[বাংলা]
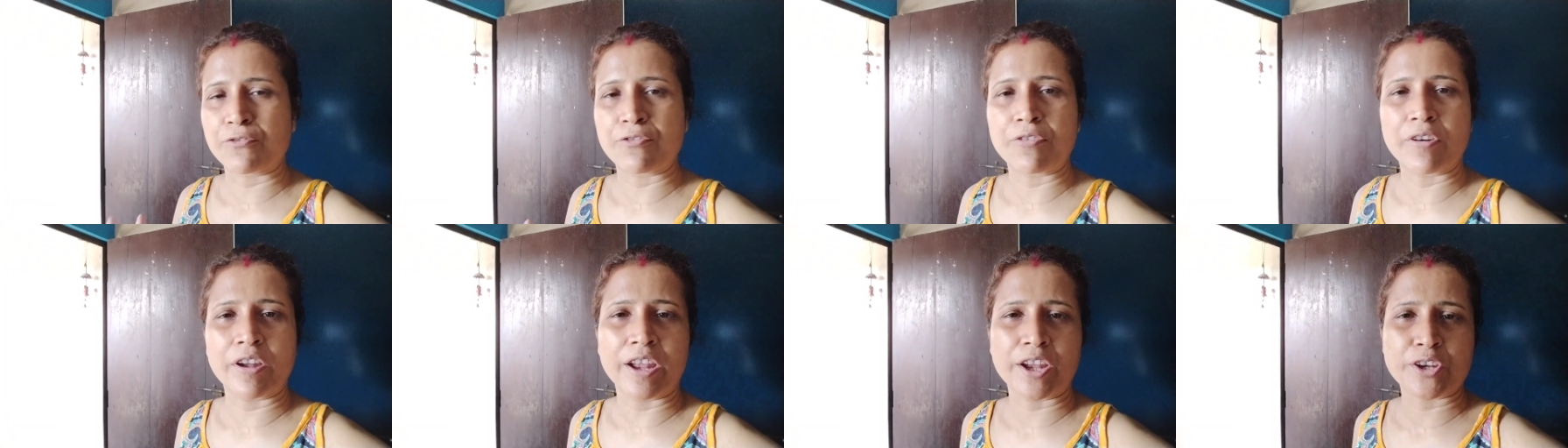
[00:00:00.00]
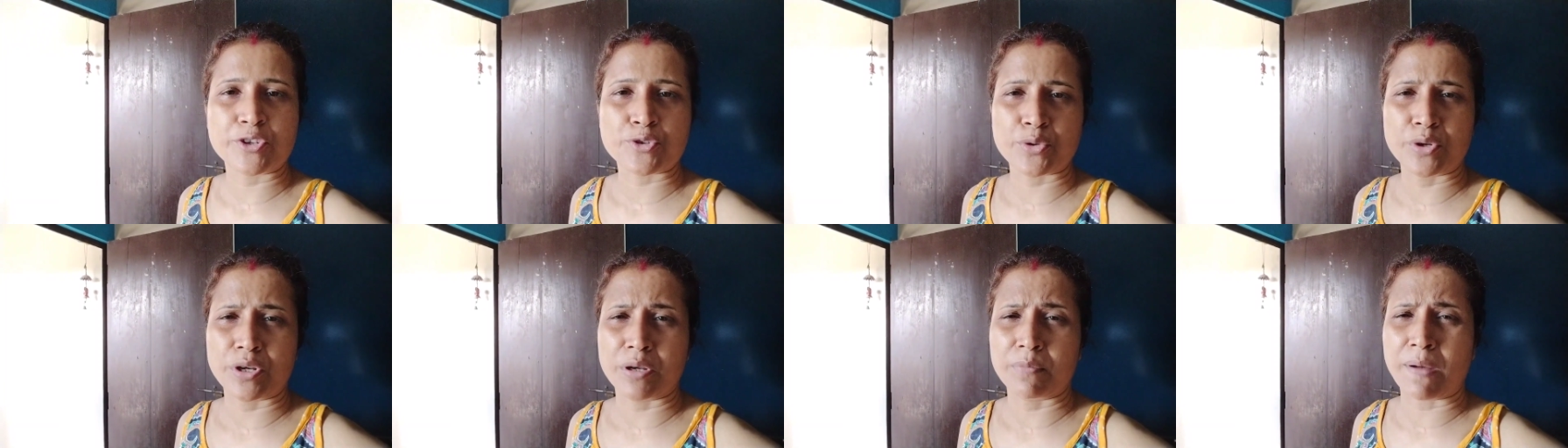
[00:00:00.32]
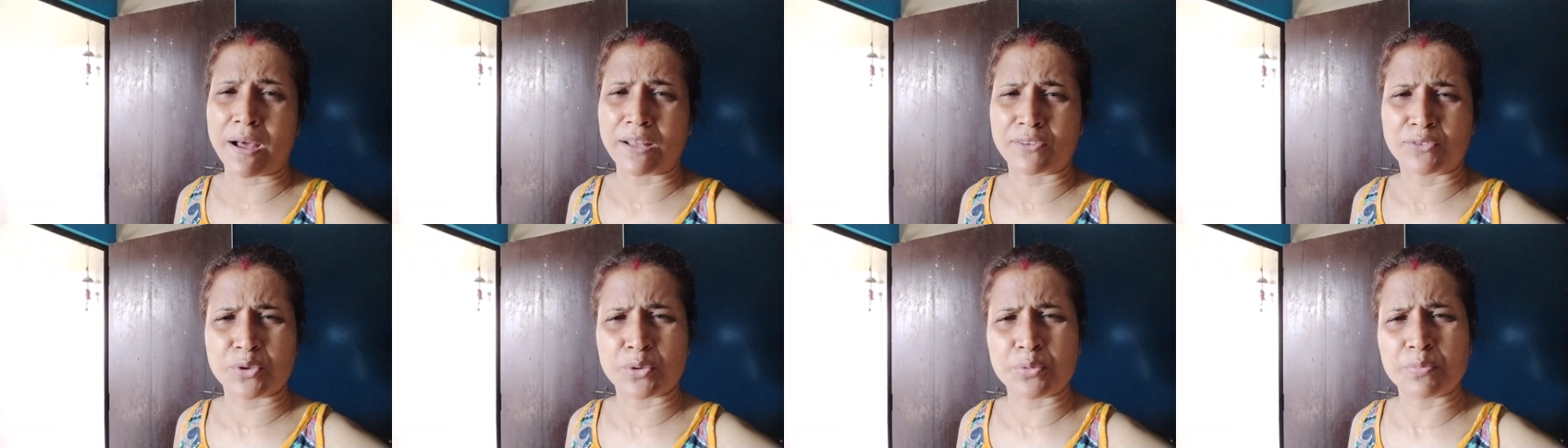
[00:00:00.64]
ফ্রেশ হয়ে
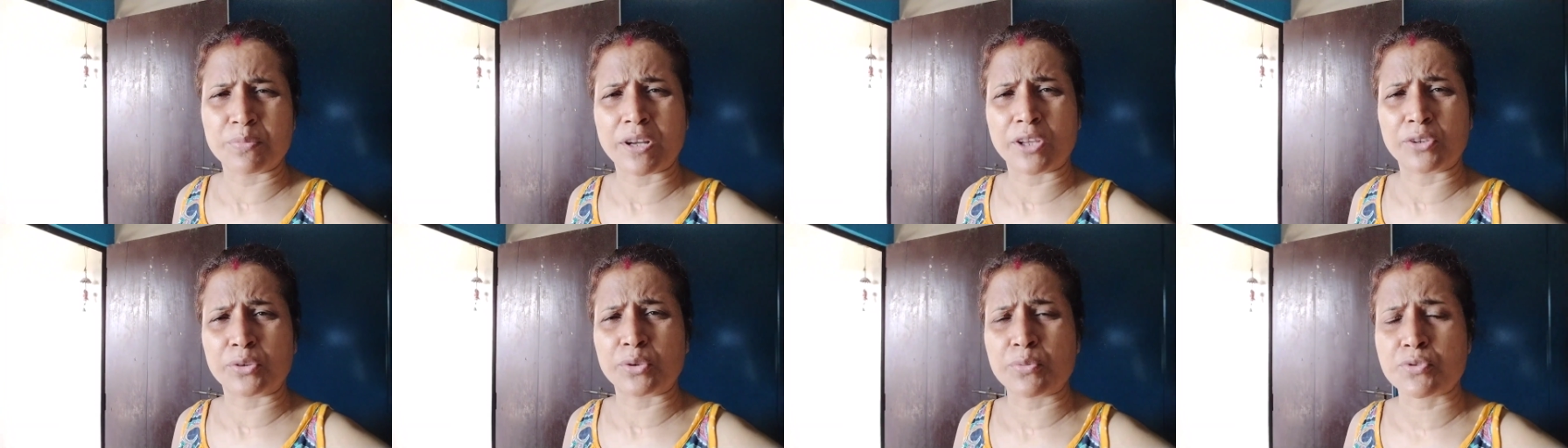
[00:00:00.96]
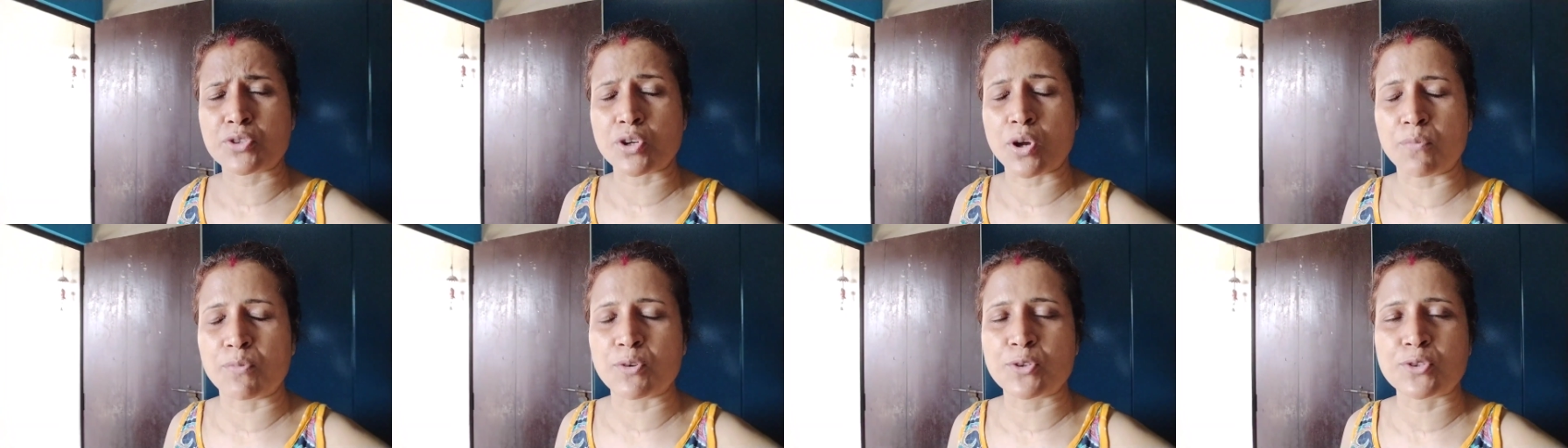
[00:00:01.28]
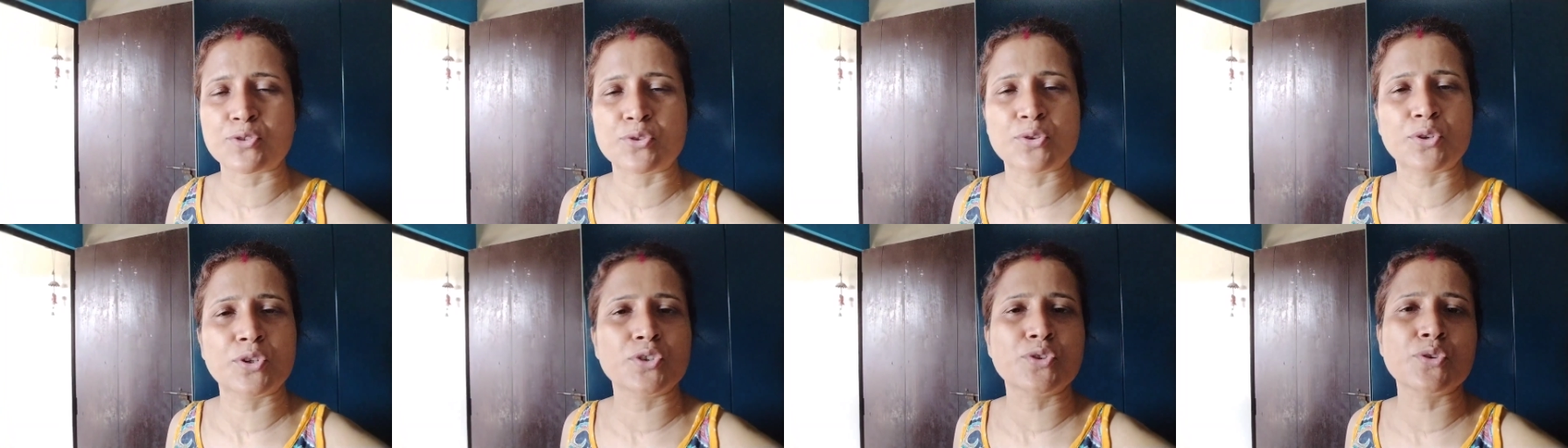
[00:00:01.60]
বাথরুম টাথরুম
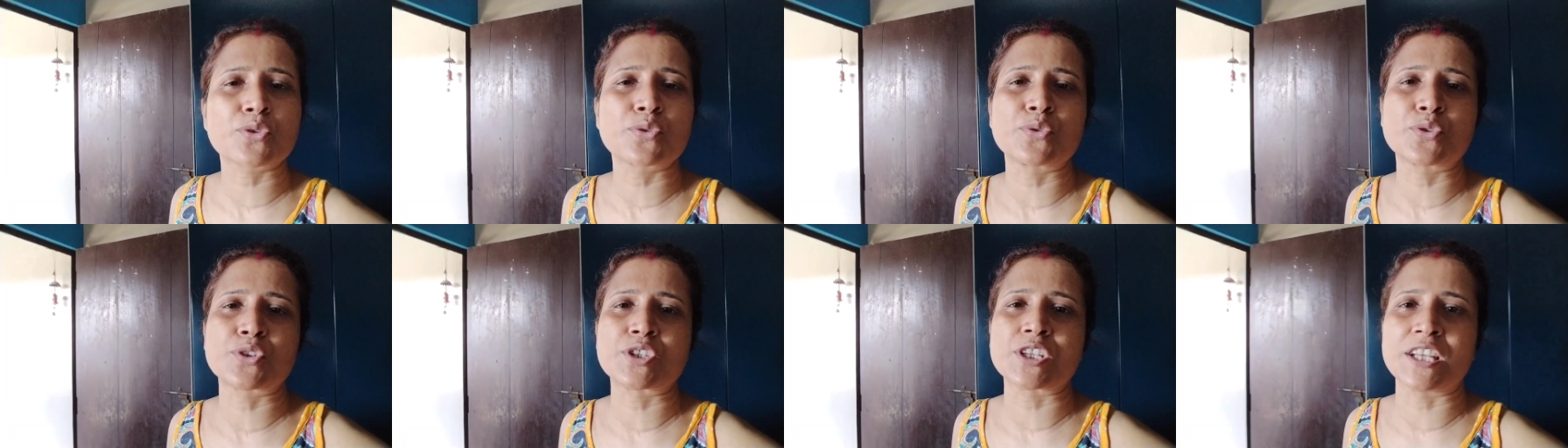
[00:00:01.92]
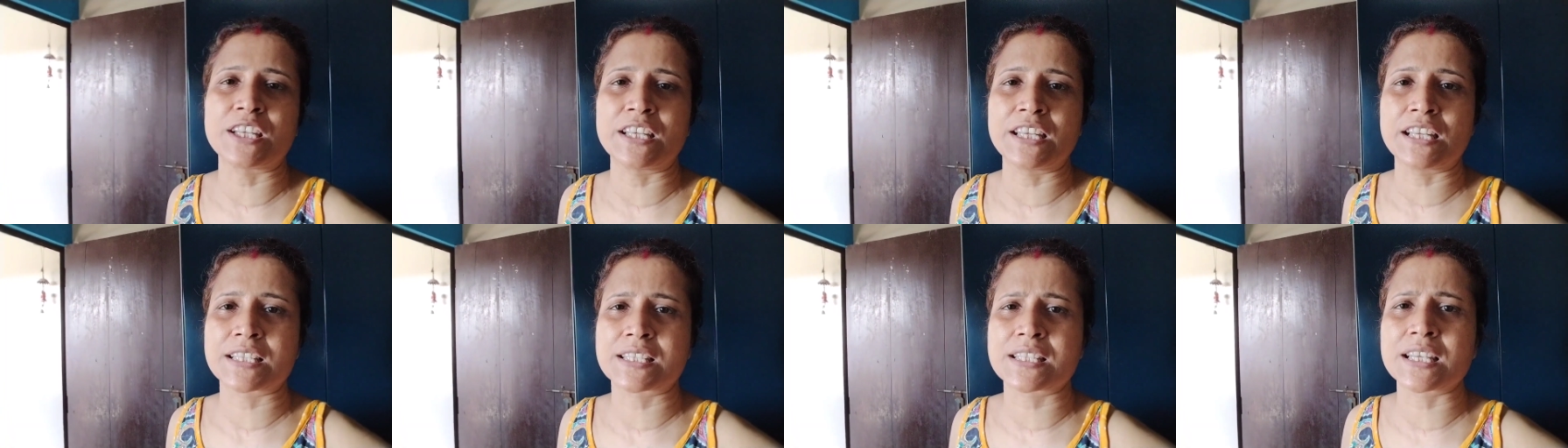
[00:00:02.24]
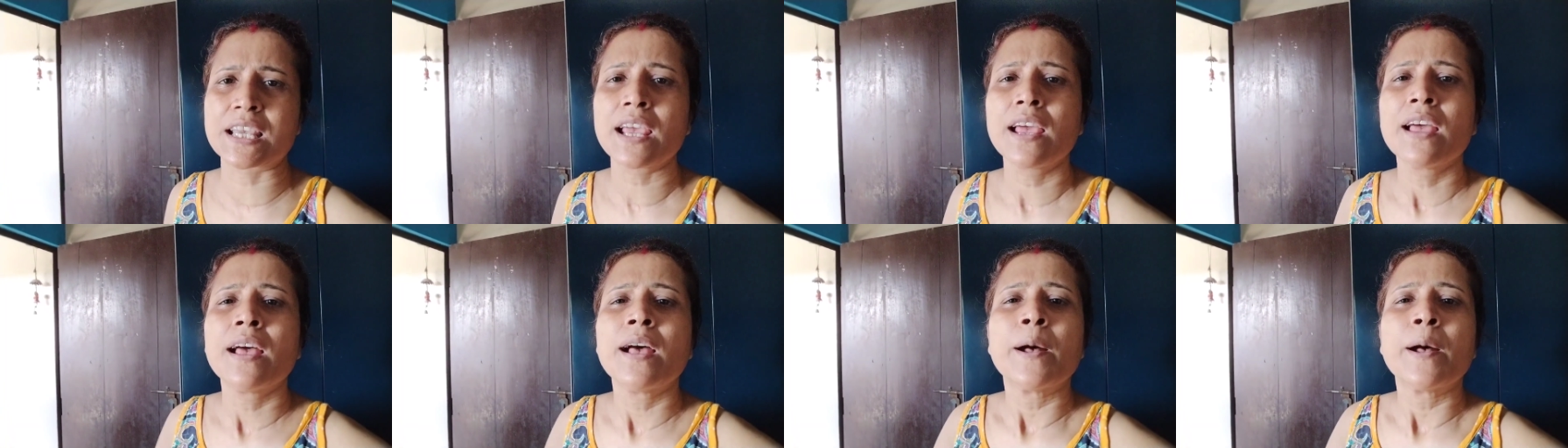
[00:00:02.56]
সমস্ত কিছু গুছিয়ে নিয়েছি